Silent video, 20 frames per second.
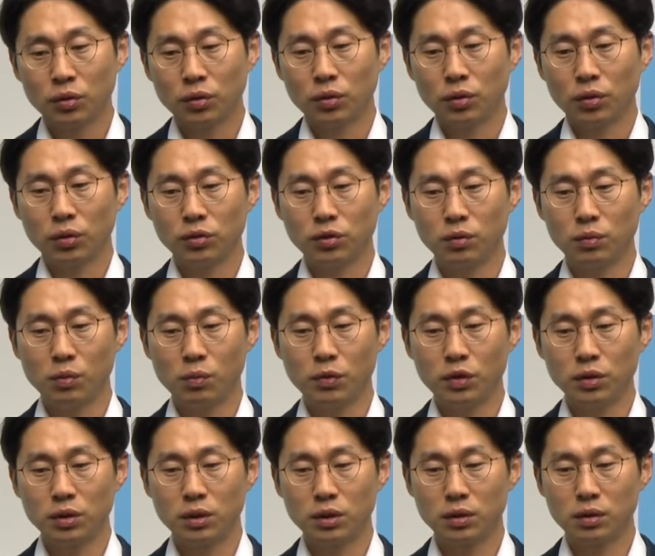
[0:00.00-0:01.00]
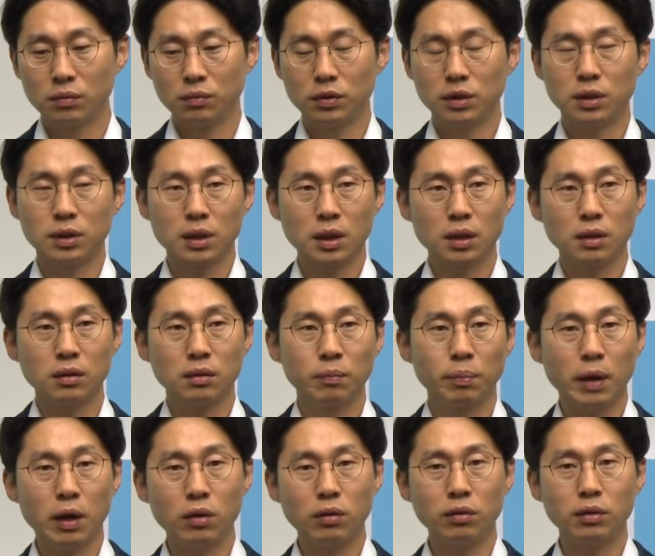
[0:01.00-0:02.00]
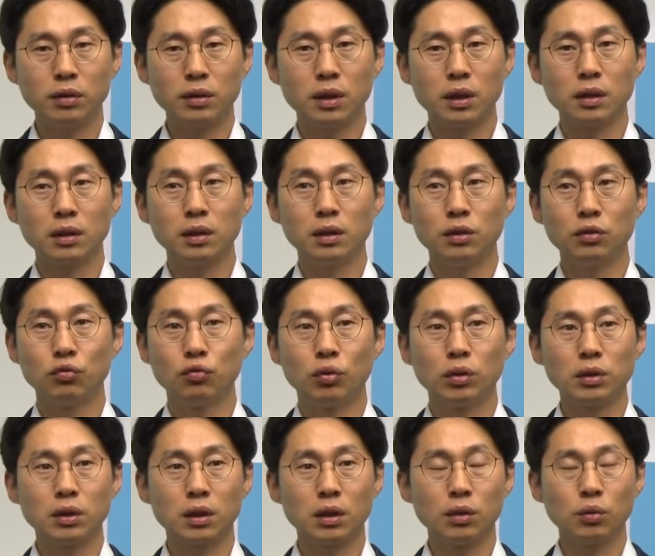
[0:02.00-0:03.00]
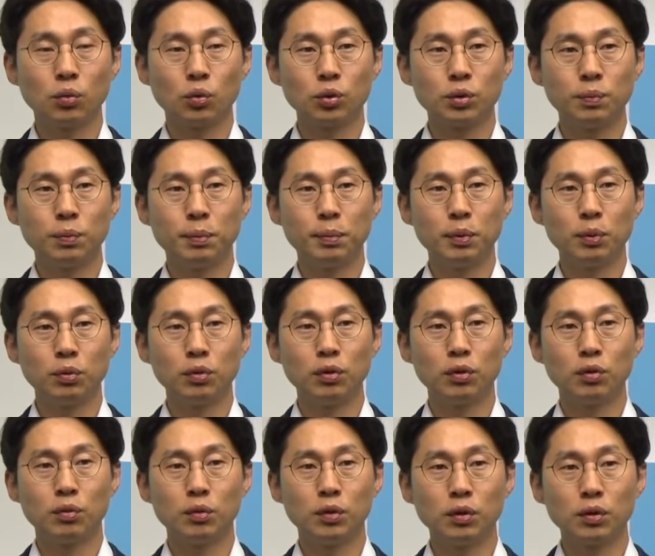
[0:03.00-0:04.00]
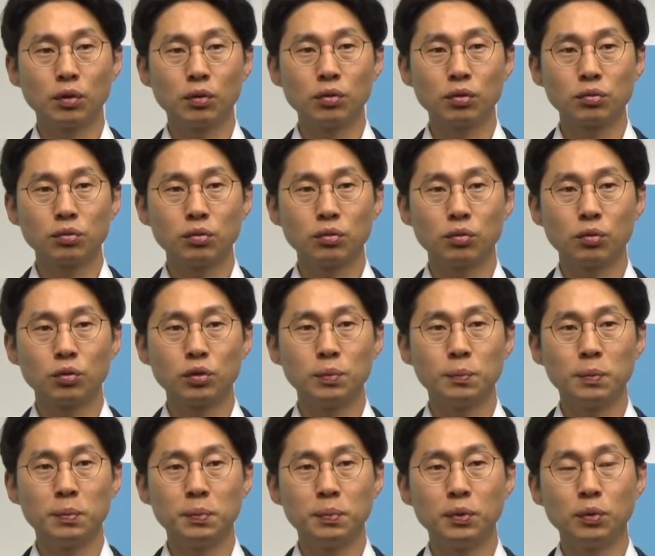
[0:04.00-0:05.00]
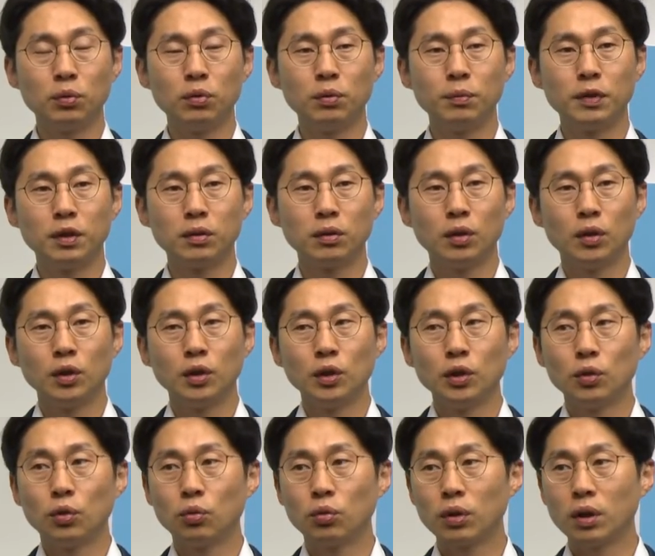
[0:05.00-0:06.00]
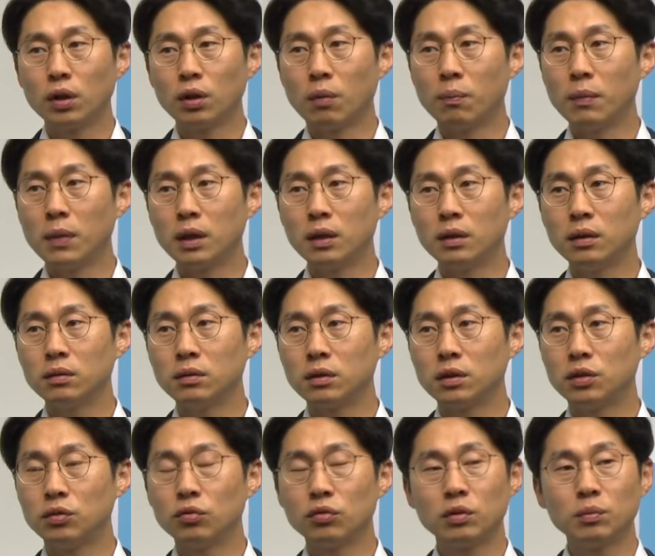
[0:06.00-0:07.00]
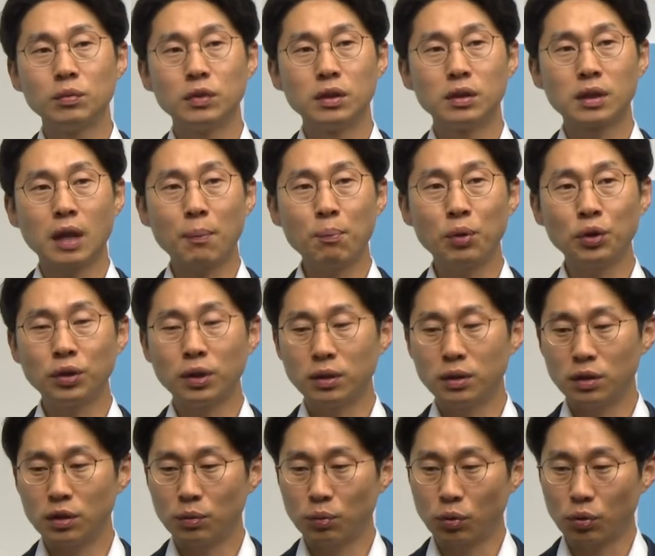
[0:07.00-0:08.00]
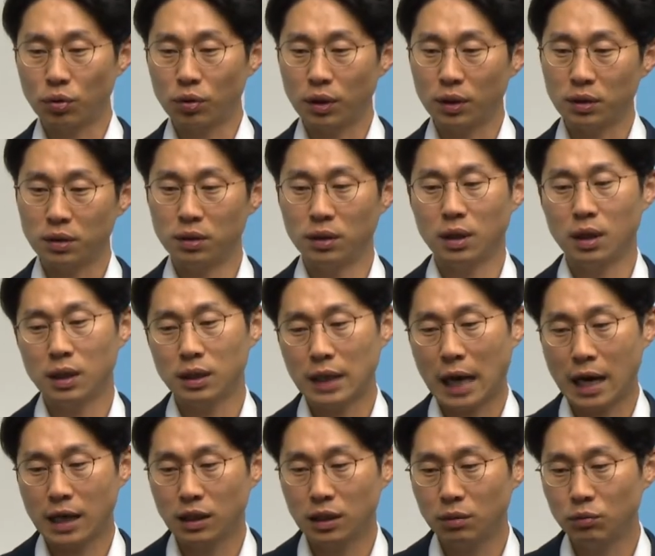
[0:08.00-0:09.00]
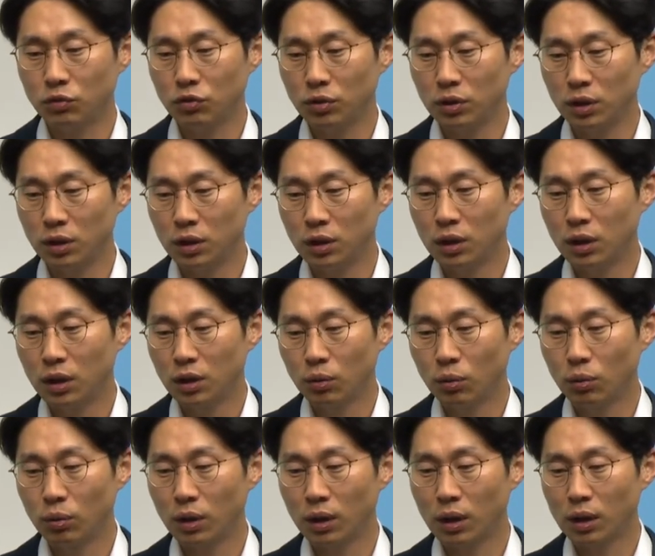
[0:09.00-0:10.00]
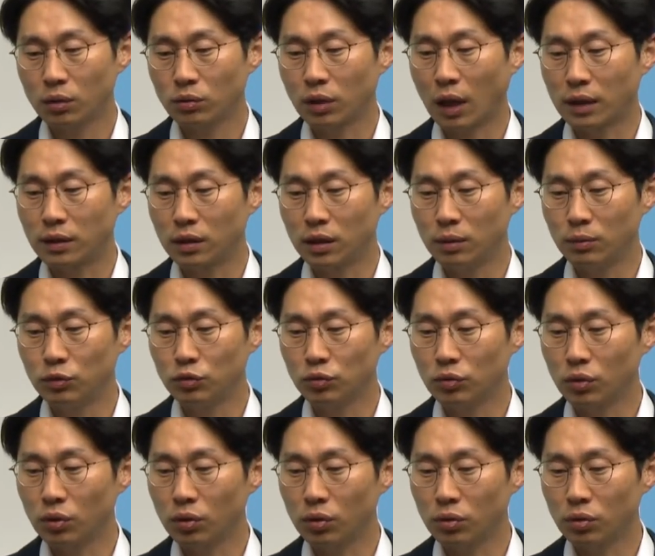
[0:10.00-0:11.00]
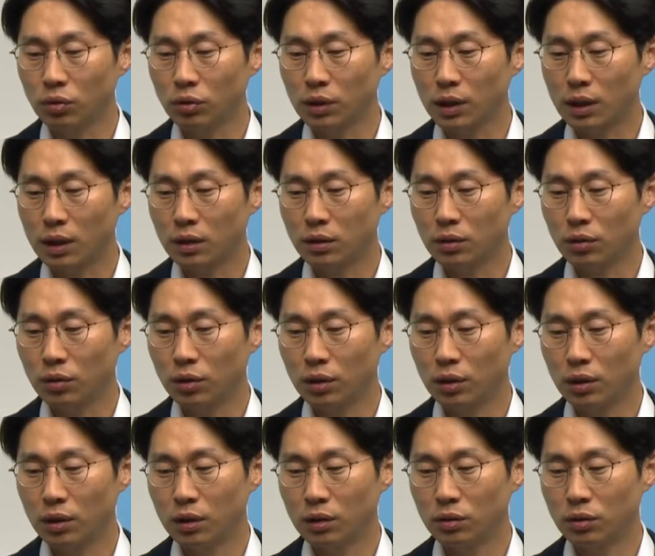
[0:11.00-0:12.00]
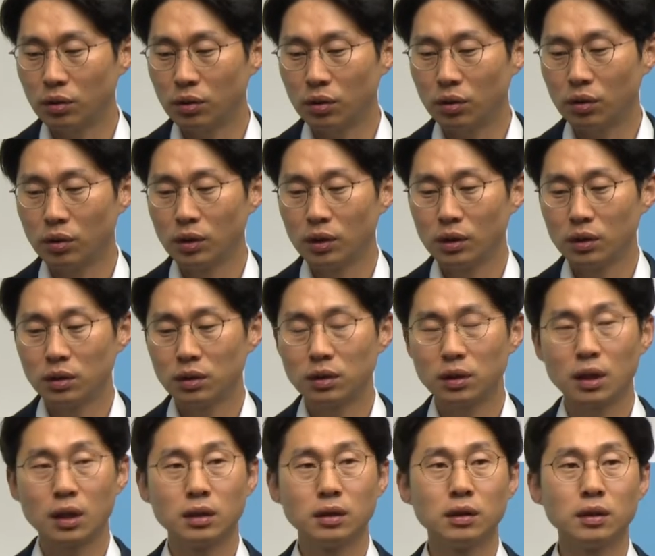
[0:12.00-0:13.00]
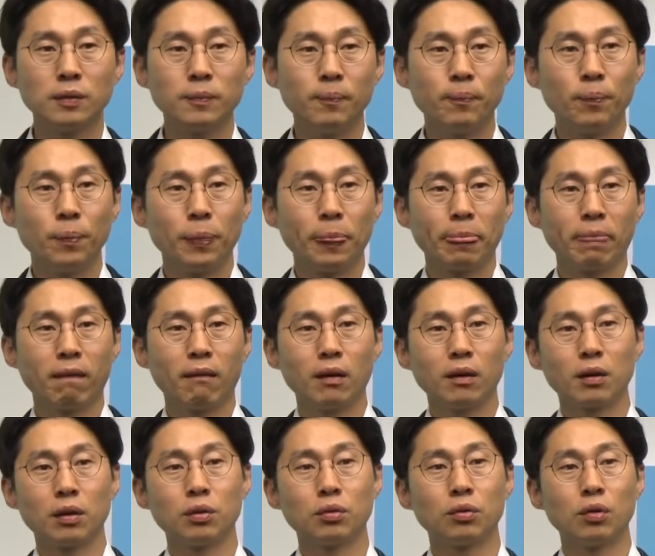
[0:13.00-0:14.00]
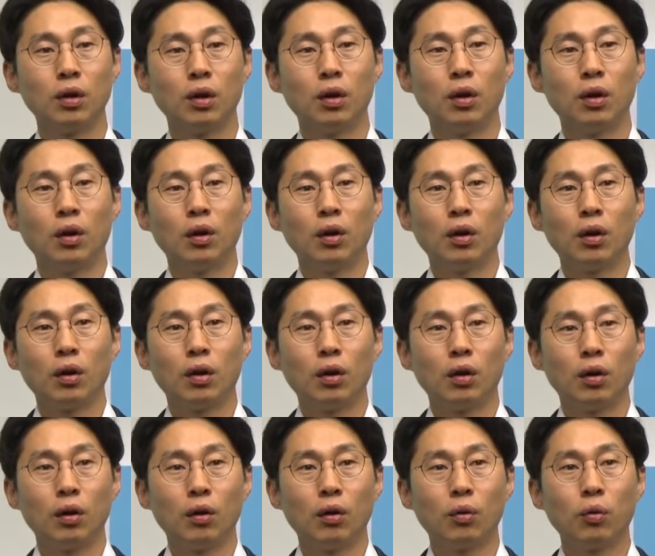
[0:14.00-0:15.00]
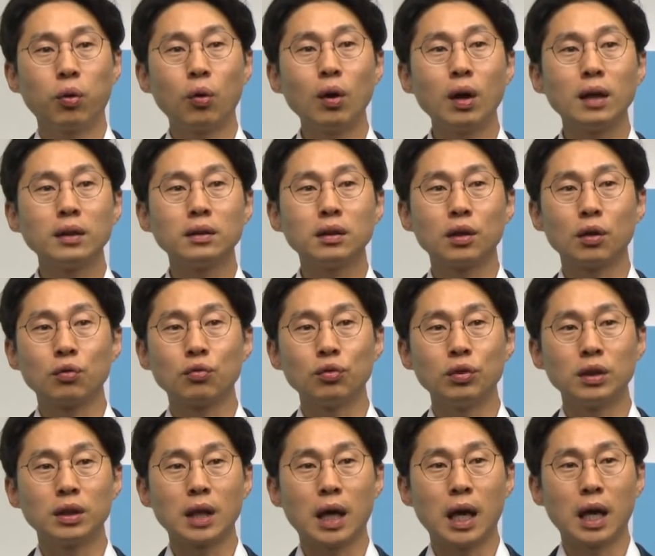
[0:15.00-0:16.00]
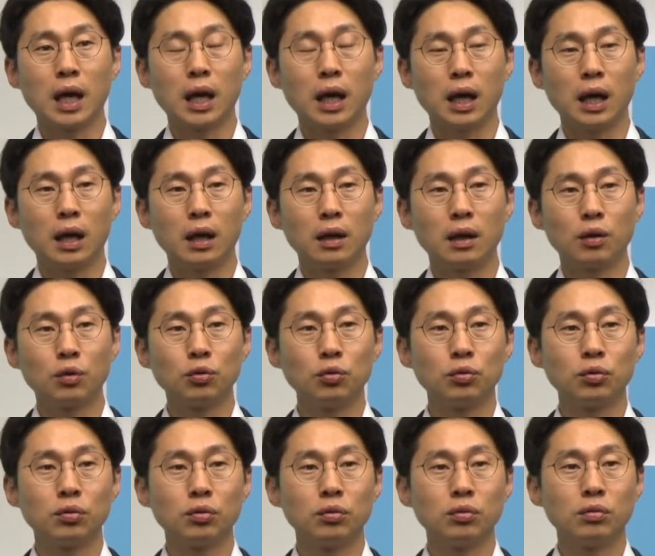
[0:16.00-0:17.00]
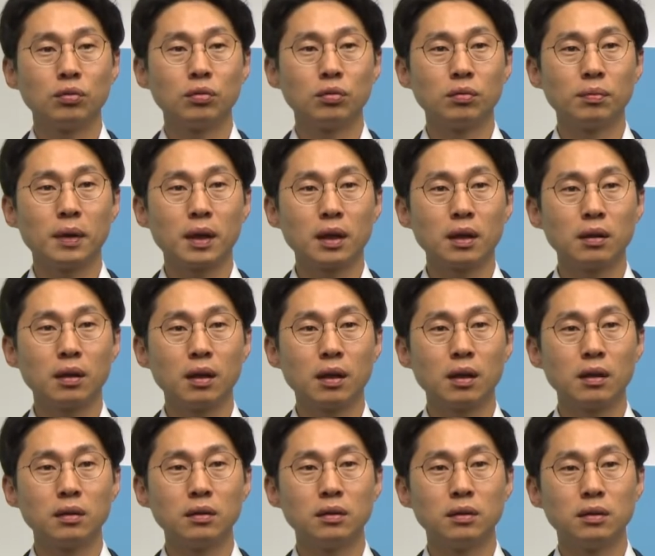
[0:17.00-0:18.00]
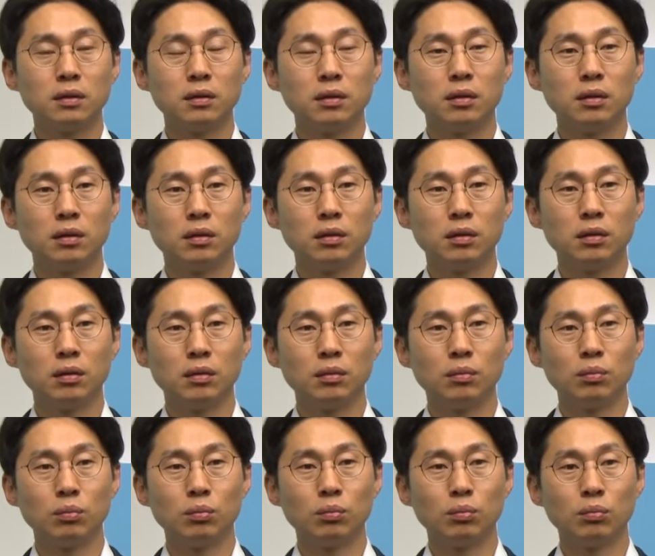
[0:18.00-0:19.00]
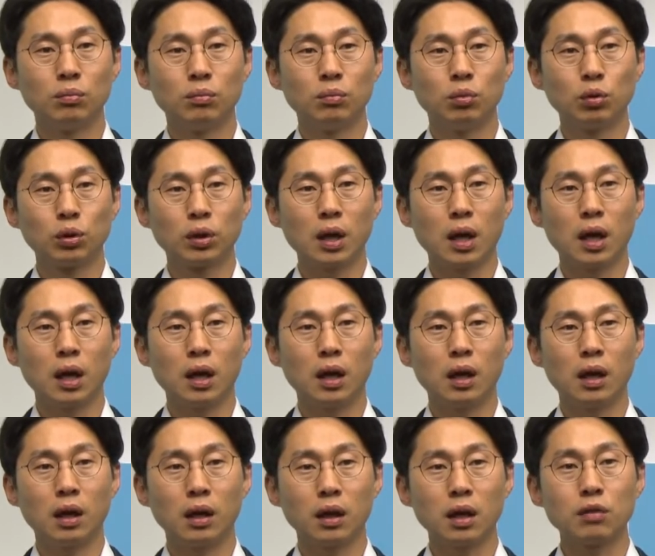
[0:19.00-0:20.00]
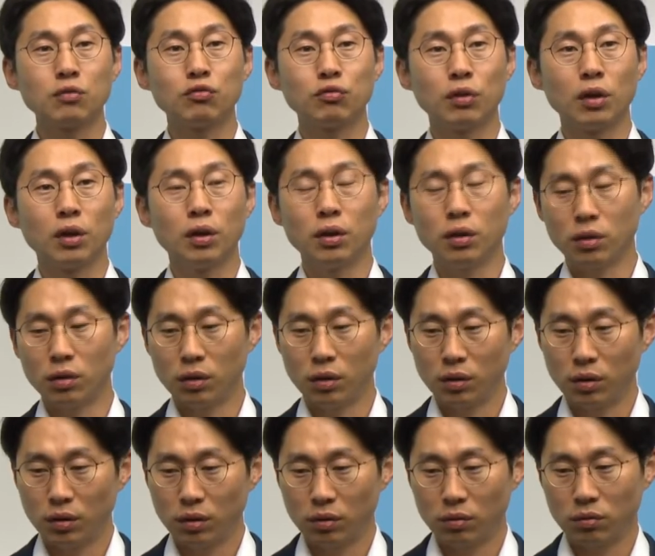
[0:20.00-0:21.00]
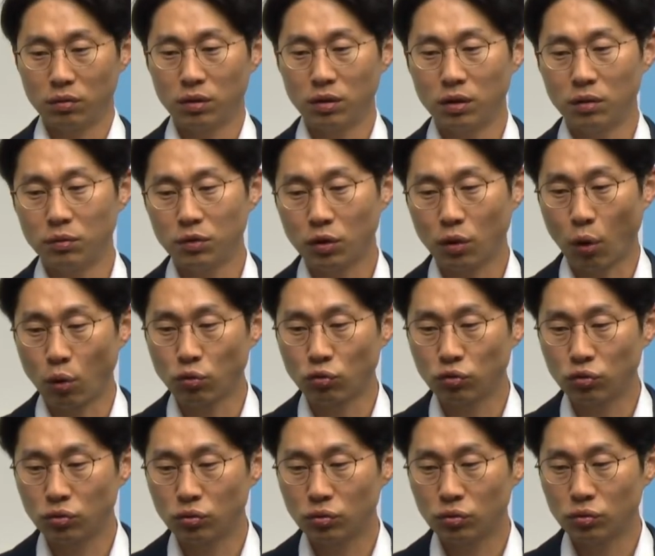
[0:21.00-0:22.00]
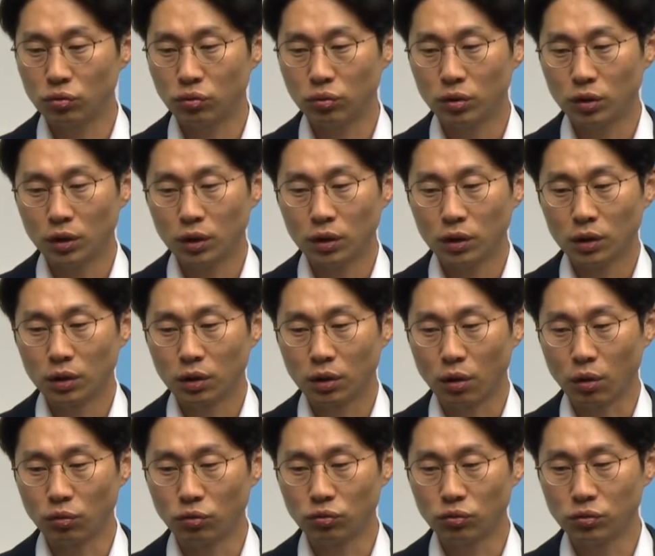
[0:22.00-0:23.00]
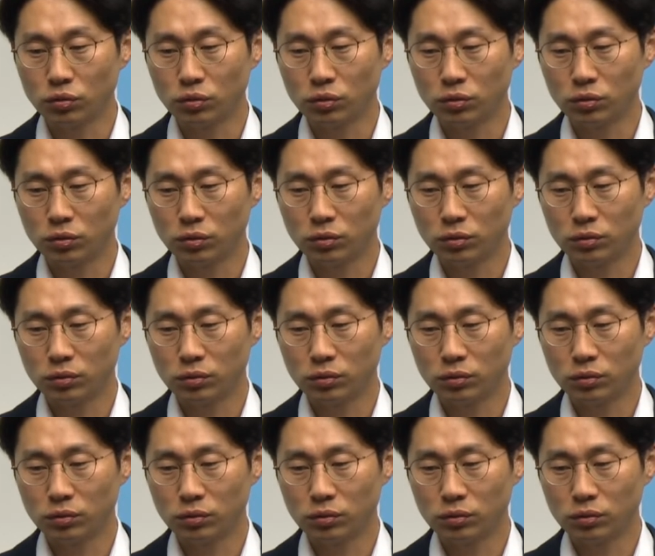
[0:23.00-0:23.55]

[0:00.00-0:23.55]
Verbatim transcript: 어찌 보면 지금 시장은 파울 의장이 6월 달에도 50bp 올리고 뭐 연속적으로 50bp 올리면 올해 연말에는 기준금리를 3%를 볼 것 같은데 장기물이 올라가고 단기물은 떨어졌다라는 거에 대해서 시장은 어, 계속 어, 혼란을 겪고 있다라고 밖에 생각을 어, 못하겠고요. 그렇게 되면 결국은 결국은